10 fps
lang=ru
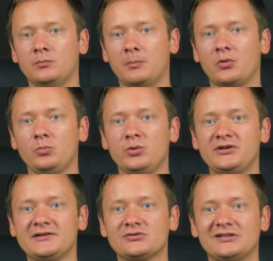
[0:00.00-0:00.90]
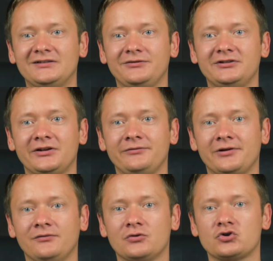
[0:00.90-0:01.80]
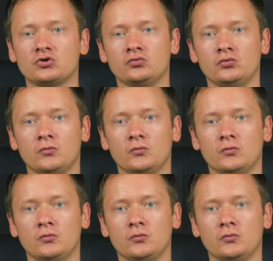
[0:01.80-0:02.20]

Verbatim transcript: попробуйте установить драйвера вручную.